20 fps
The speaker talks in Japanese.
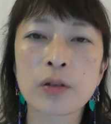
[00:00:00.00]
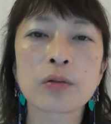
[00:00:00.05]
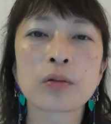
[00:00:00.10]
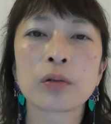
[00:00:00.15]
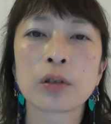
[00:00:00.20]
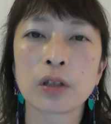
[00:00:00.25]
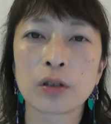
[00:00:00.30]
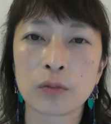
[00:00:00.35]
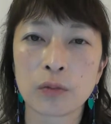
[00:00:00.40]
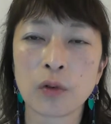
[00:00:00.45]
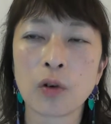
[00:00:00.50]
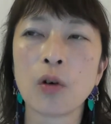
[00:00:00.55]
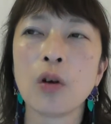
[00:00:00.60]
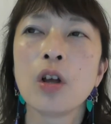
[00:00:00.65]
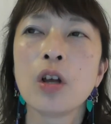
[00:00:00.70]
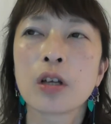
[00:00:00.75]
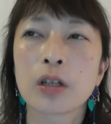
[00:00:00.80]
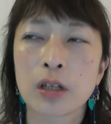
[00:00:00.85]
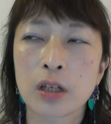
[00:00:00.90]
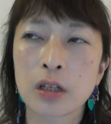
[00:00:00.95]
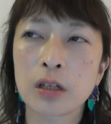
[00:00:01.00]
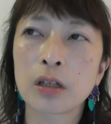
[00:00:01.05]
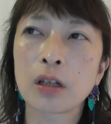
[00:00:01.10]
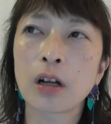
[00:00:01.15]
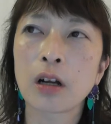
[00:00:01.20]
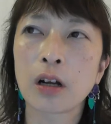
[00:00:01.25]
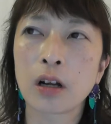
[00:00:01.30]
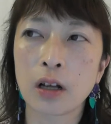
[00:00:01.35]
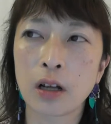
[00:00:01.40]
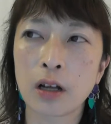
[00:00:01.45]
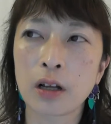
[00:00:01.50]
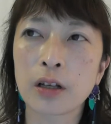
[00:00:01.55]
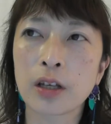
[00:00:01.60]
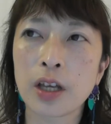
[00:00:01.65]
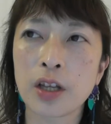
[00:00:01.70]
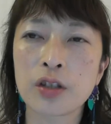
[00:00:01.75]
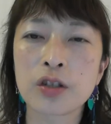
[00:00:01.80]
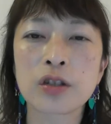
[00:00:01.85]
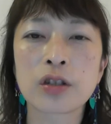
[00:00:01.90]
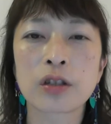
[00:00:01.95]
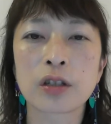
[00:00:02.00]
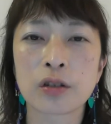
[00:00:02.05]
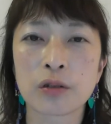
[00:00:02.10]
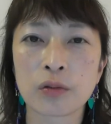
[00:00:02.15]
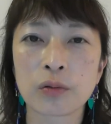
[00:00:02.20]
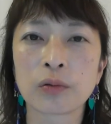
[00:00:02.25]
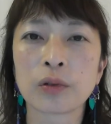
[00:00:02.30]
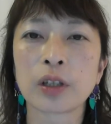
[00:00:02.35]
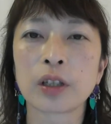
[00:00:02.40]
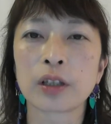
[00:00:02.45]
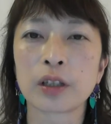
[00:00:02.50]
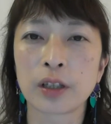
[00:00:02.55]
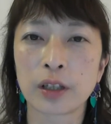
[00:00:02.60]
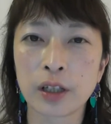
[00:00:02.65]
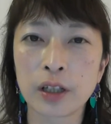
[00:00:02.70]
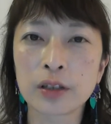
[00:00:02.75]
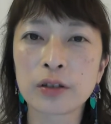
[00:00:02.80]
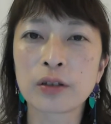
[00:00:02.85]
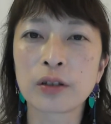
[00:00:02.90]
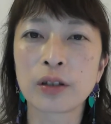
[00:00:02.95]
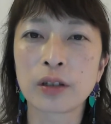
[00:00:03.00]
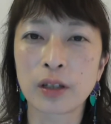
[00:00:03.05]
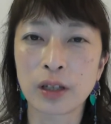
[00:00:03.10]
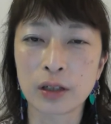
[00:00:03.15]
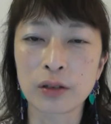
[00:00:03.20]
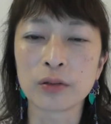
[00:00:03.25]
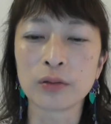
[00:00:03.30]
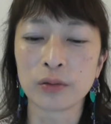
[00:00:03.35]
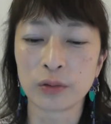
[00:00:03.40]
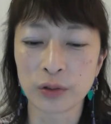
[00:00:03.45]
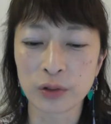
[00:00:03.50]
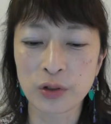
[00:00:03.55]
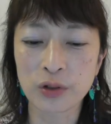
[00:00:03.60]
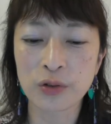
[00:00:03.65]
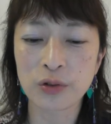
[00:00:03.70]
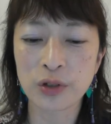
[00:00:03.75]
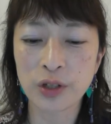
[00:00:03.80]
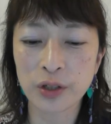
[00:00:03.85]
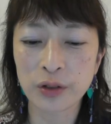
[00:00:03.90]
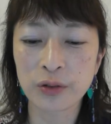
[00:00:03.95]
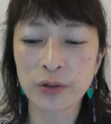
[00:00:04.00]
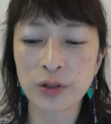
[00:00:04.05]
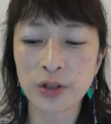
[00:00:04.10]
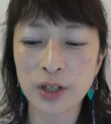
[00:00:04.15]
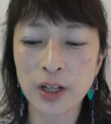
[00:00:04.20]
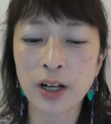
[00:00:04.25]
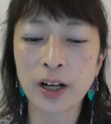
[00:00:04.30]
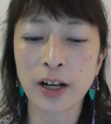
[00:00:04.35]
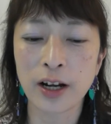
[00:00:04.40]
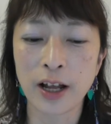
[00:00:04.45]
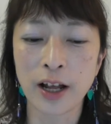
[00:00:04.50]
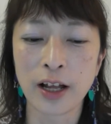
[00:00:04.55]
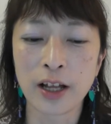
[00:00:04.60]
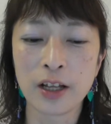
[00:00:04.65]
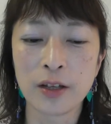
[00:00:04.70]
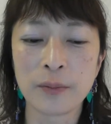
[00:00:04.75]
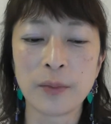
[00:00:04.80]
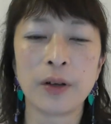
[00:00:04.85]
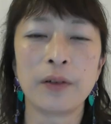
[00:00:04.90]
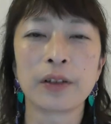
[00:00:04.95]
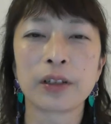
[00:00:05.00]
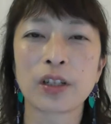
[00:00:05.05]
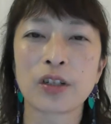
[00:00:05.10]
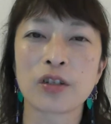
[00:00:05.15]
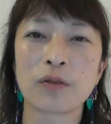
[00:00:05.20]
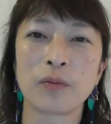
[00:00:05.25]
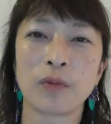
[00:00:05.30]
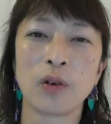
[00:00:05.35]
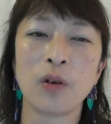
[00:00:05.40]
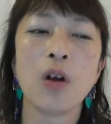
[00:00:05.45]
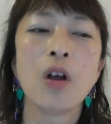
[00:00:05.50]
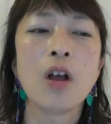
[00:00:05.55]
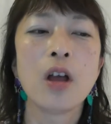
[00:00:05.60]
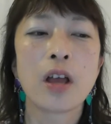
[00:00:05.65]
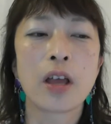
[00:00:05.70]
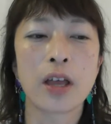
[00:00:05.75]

そんなのも聞きながら現地ってそうなんだなっていうのをチューニングしながら、まあ、私も、